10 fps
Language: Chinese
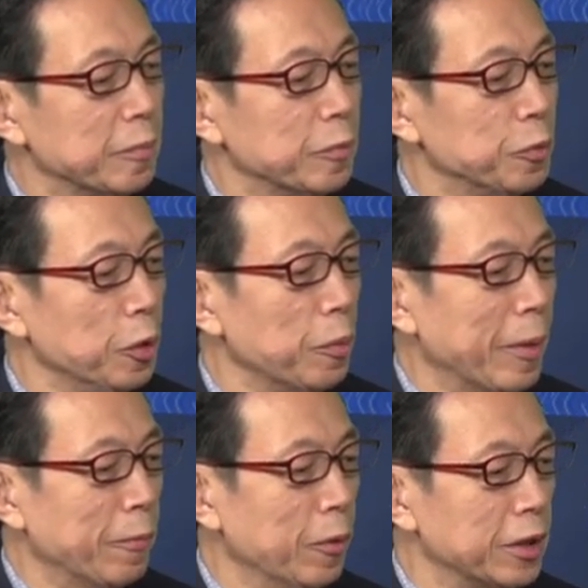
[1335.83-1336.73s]
所以
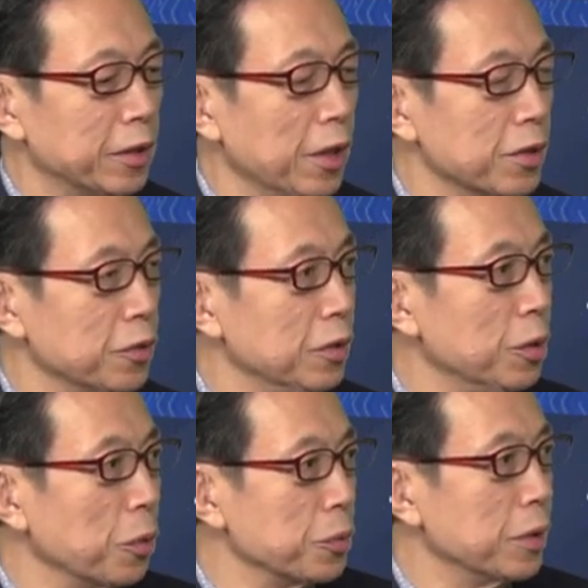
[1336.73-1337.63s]
我我这个条子就递
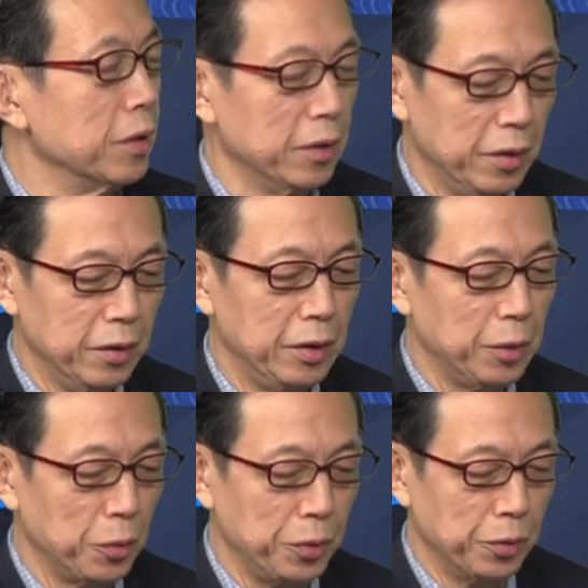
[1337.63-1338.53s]
过去，递
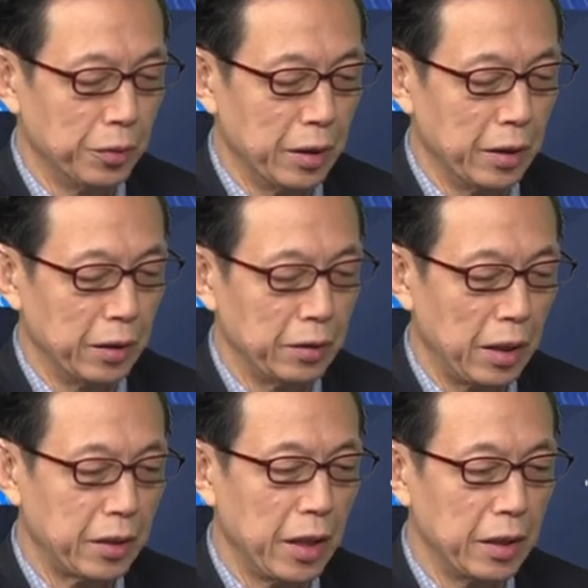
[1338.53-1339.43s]
过去以后呢，他
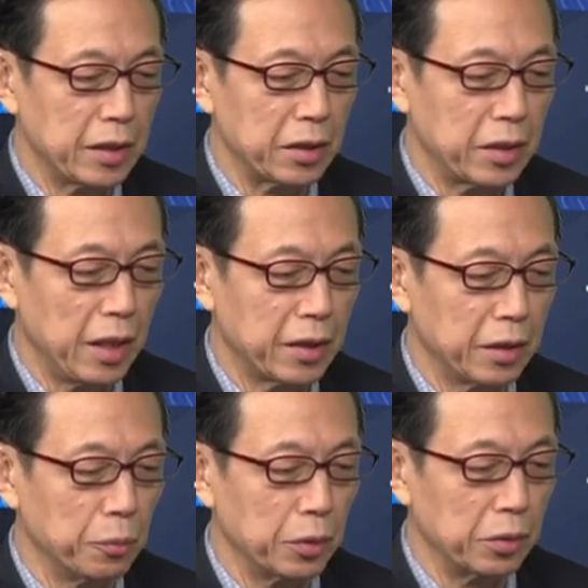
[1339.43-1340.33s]
看了再看了
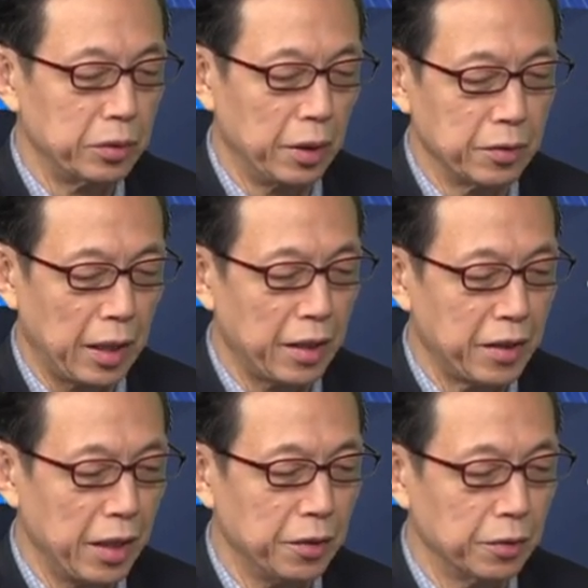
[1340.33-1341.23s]
看我条，打开
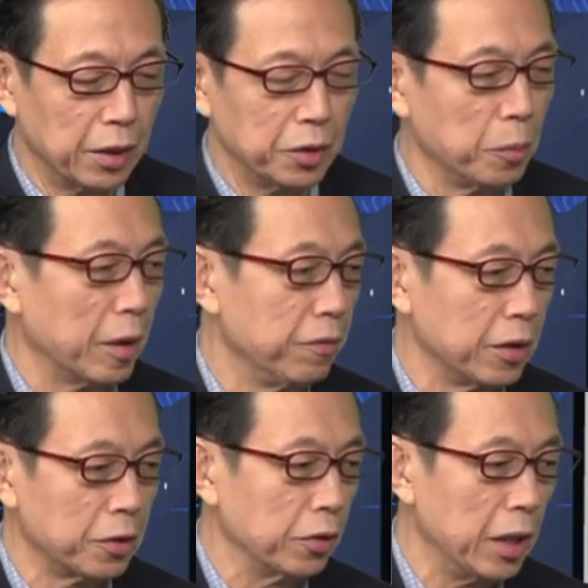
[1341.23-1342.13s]
看了以后呢，就把它放
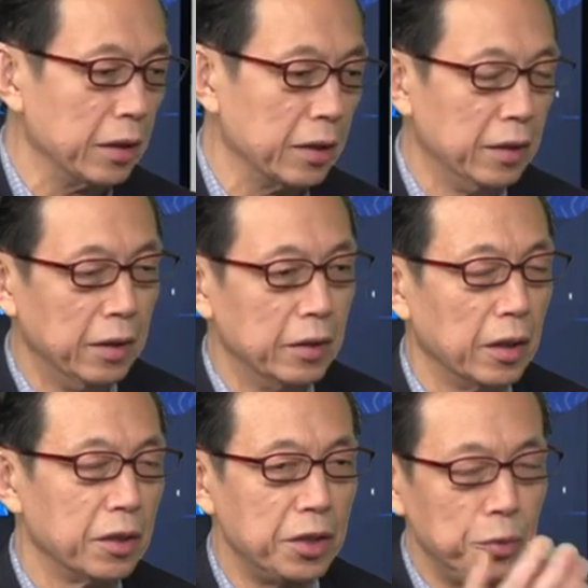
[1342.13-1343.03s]
在口袋里，然
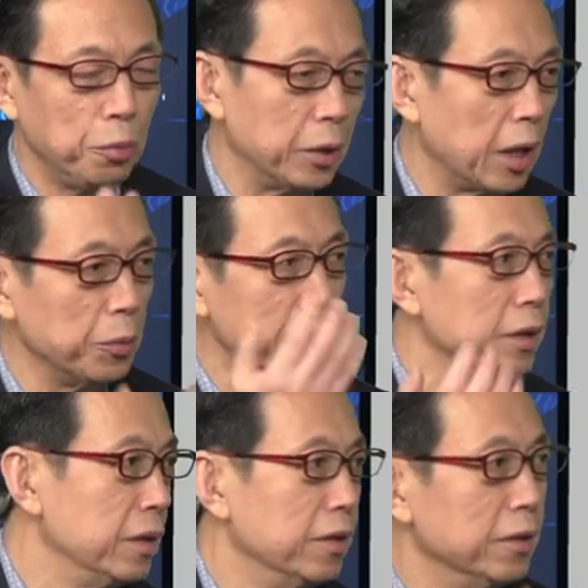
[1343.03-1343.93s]
后继续回答问题，
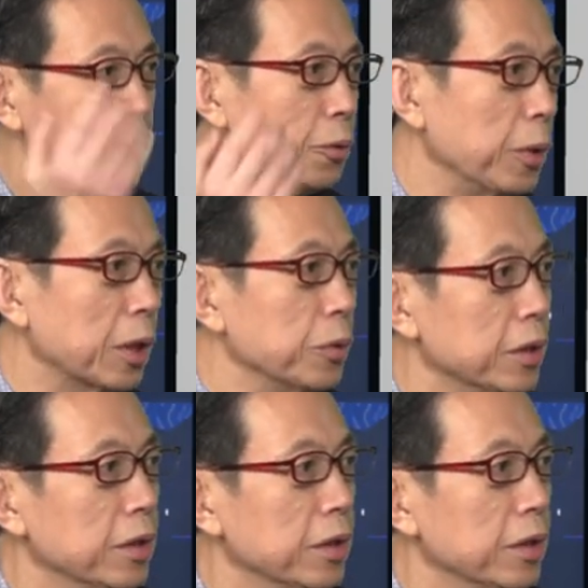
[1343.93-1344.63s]
继续回答问题。